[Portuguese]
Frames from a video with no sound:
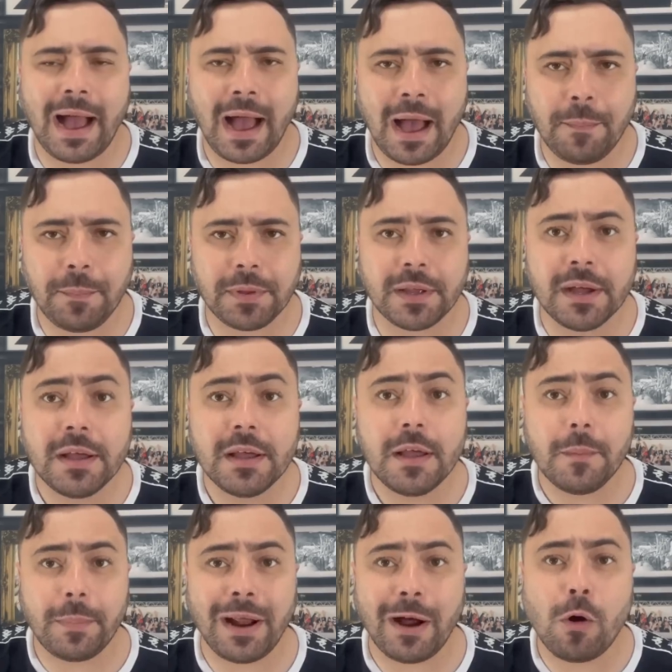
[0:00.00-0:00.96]
rápida
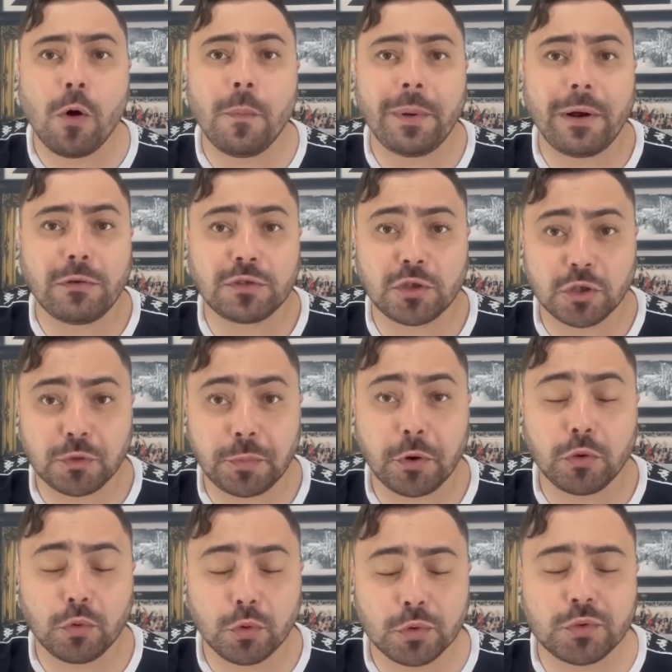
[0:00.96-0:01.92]
para comprar os seus
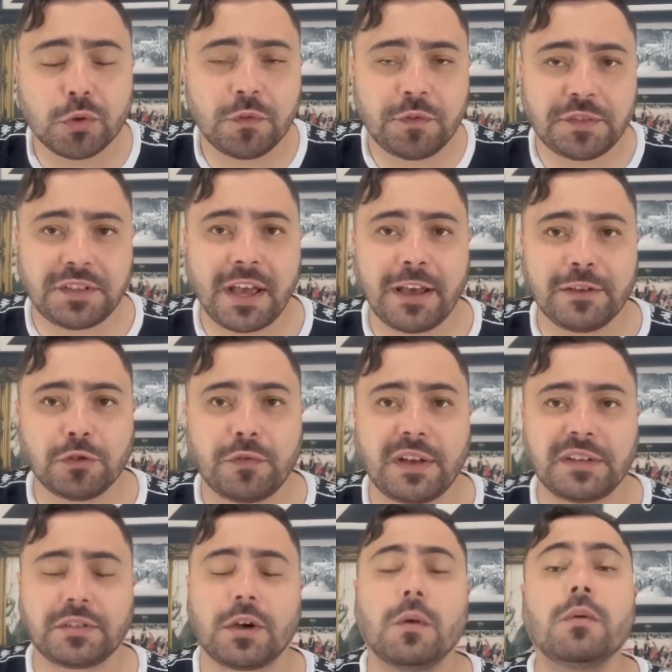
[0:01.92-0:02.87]
produtos oficiais do
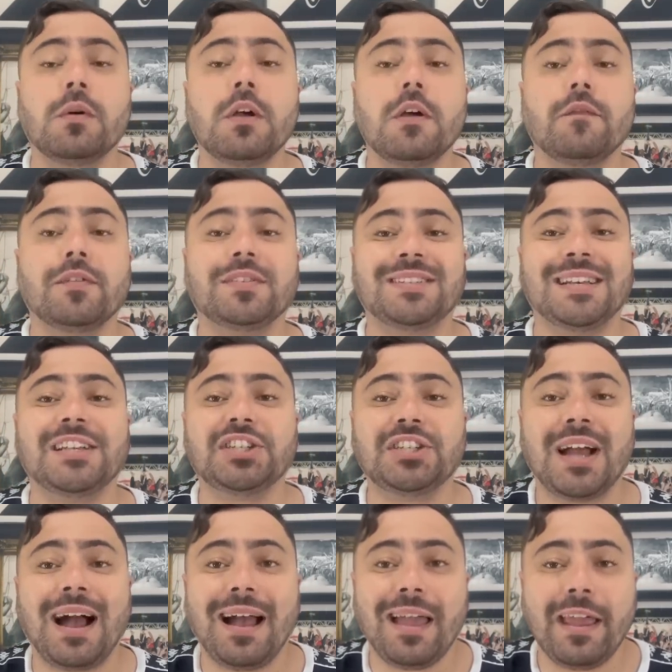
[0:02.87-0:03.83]
Vascão, você
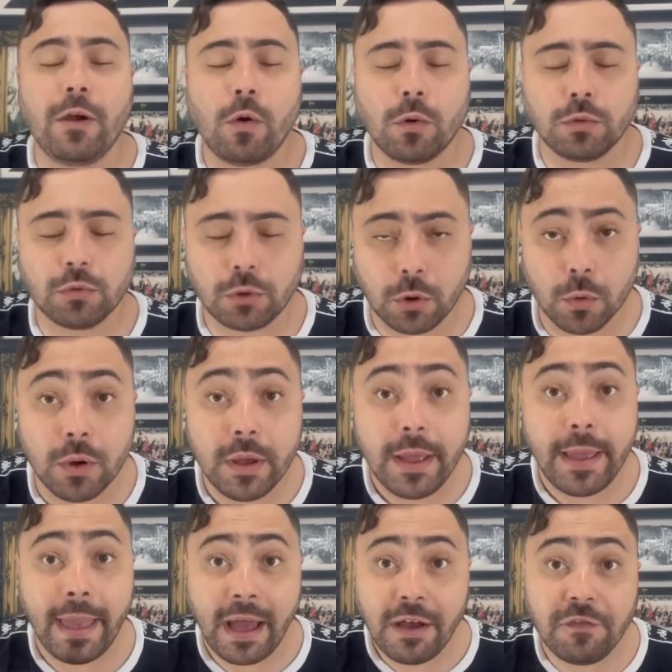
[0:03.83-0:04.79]
já encontrou,
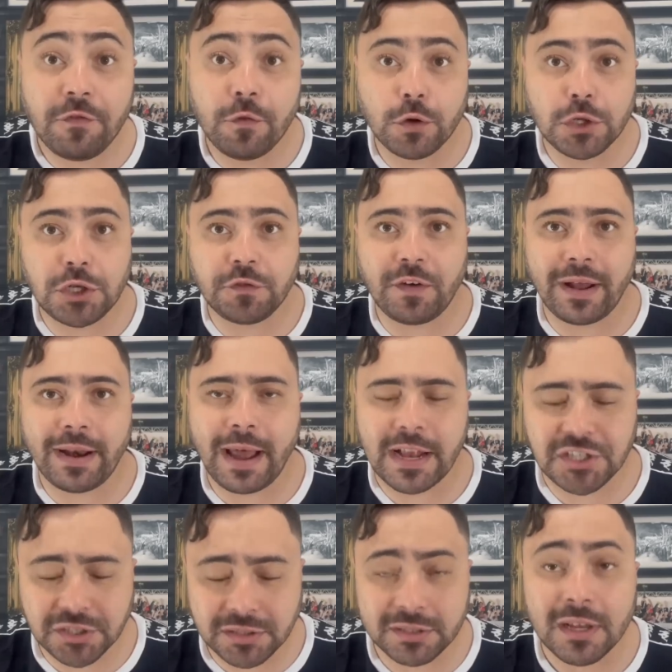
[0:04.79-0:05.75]
é a Foot
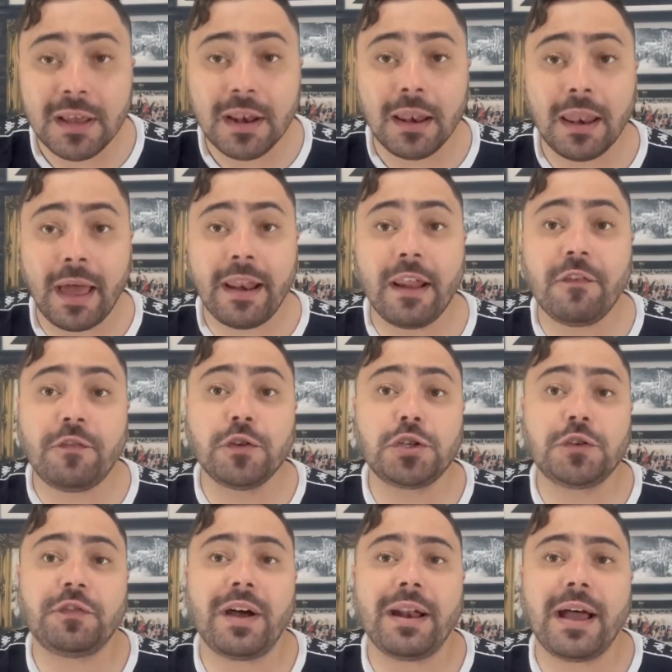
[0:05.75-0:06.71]
Fanatics. Lá na
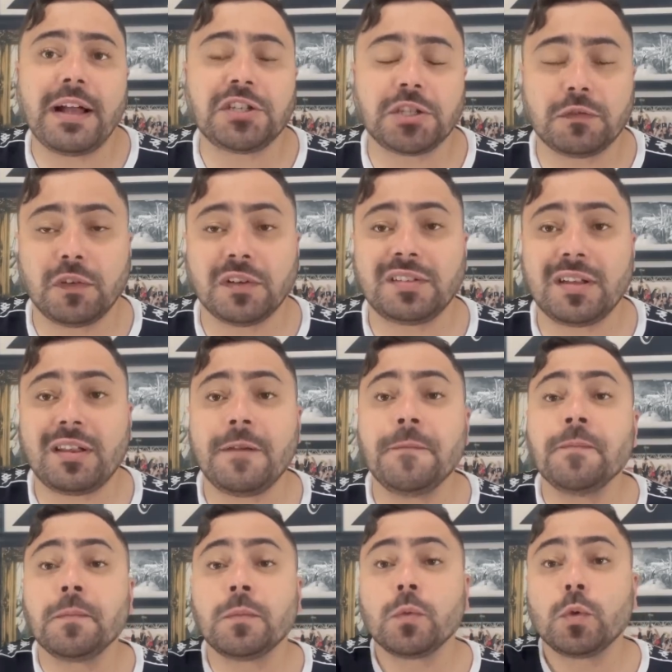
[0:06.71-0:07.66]
Foot Fanatics você
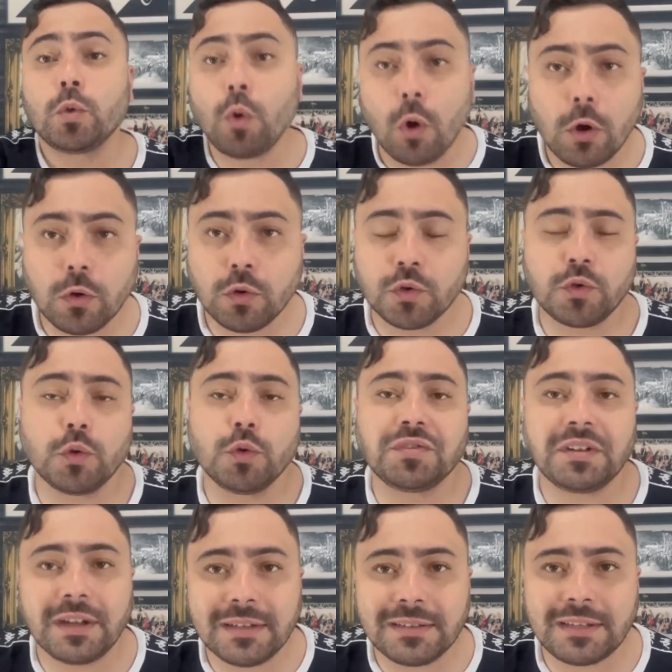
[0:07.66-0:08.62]
tem todos os
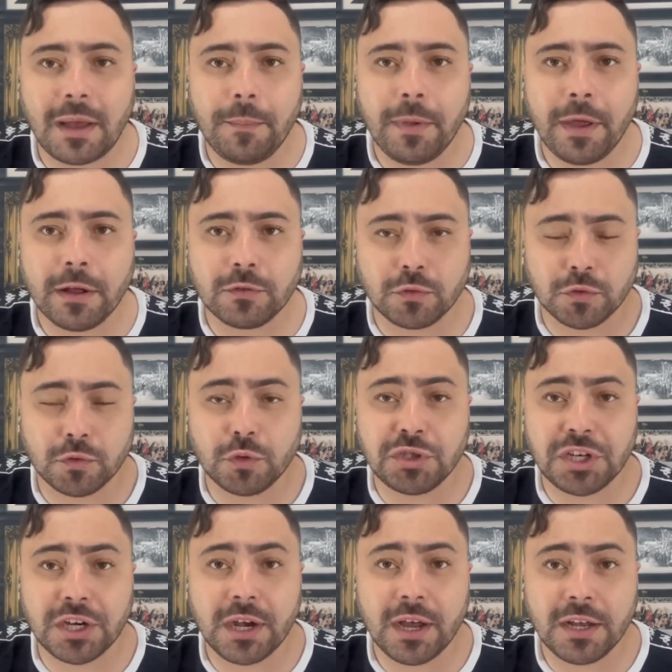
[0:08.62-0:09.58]
lançamentos do
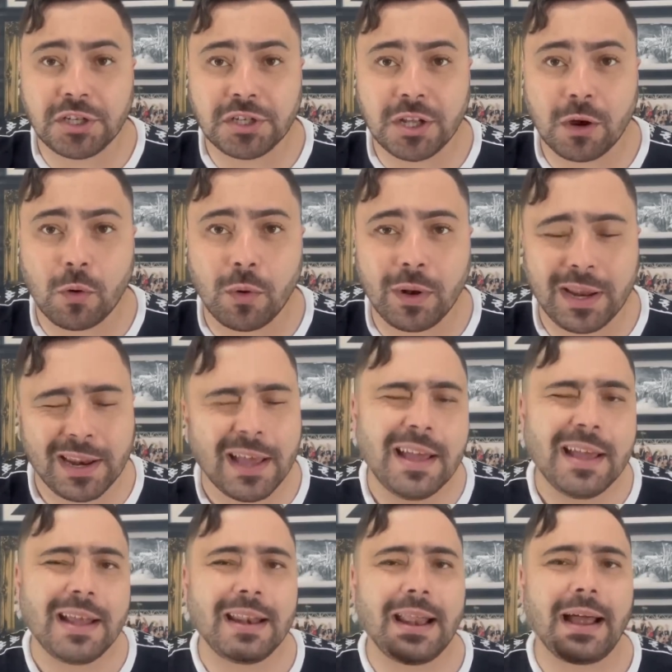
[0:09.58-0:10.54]
Gigante da Colina
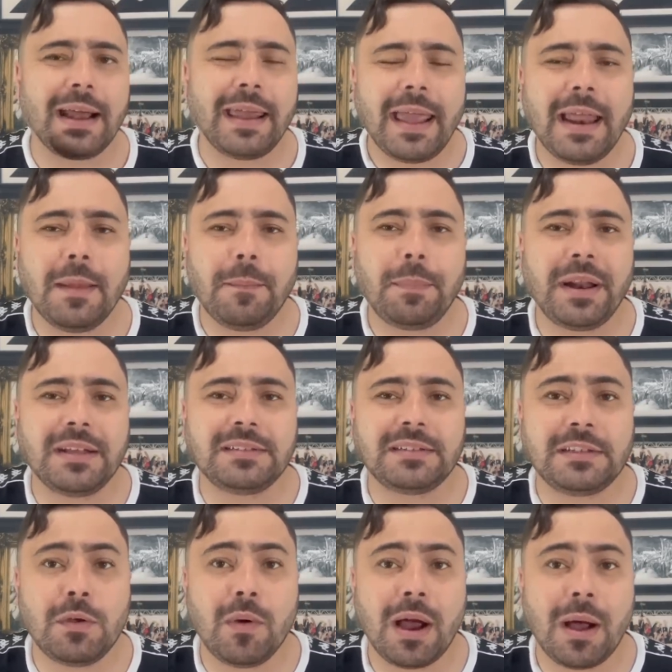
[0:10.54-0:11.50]
naquele
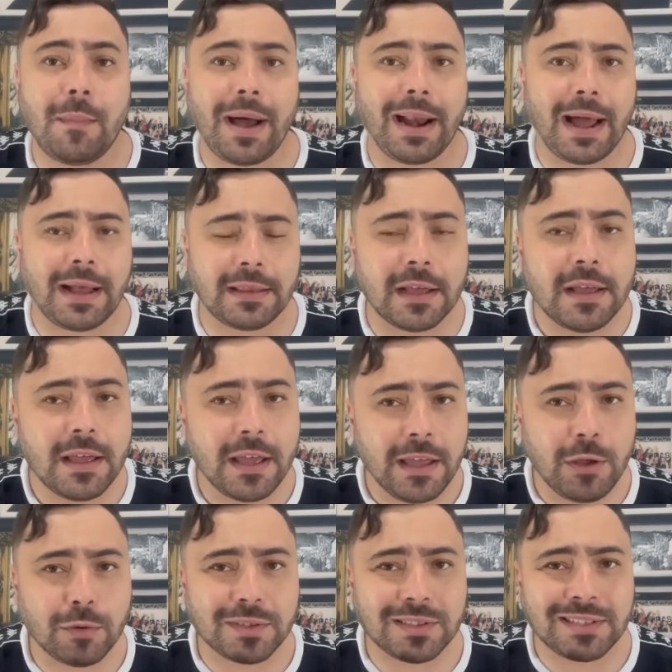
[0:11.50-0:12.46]
precinho camarada
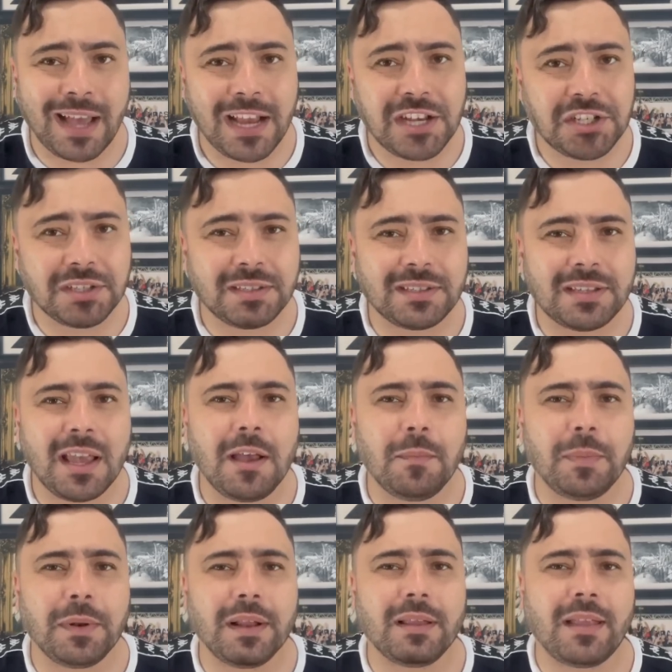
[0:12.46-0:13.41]
e o site
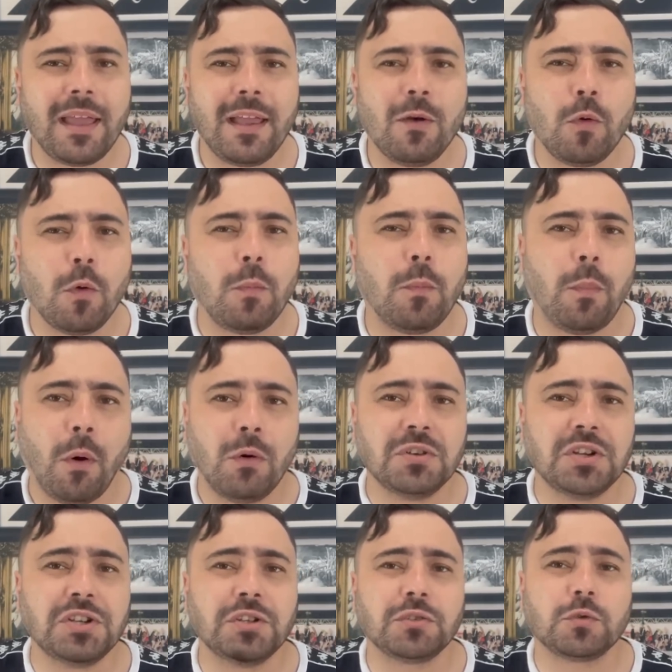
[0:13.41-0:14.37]
sempre tem cupom
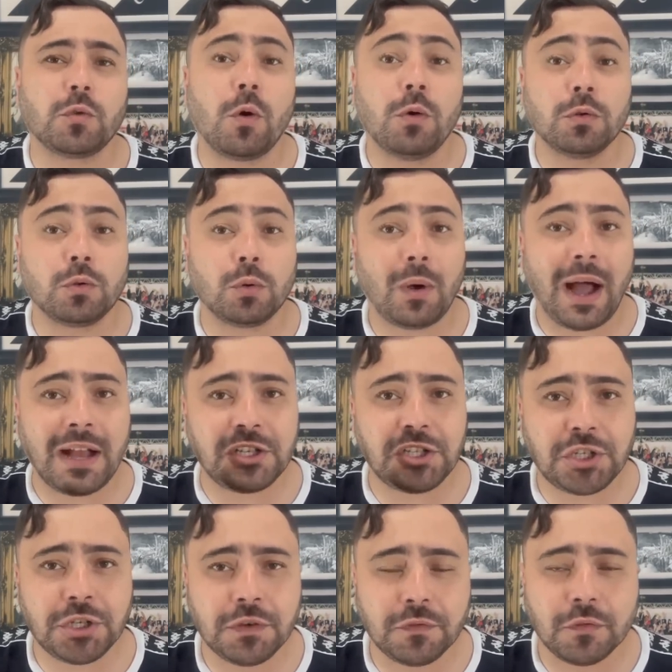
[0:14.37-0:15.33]
de desconto
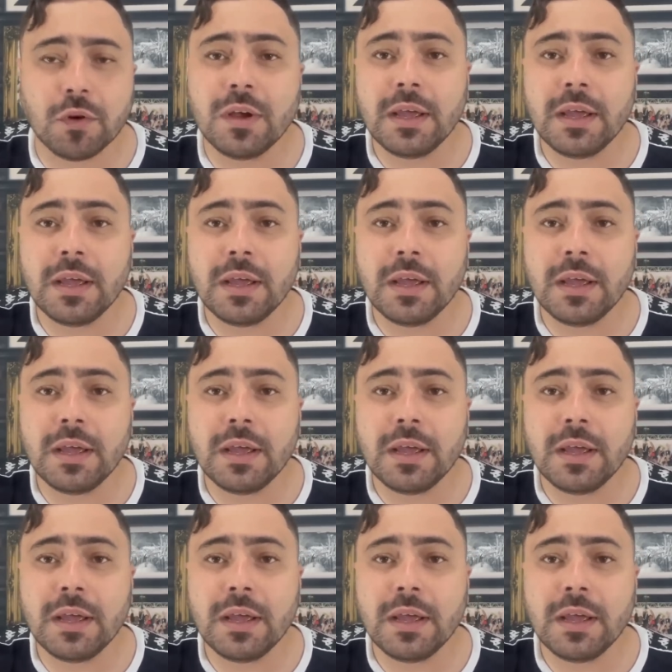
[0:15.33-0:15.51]
ativo.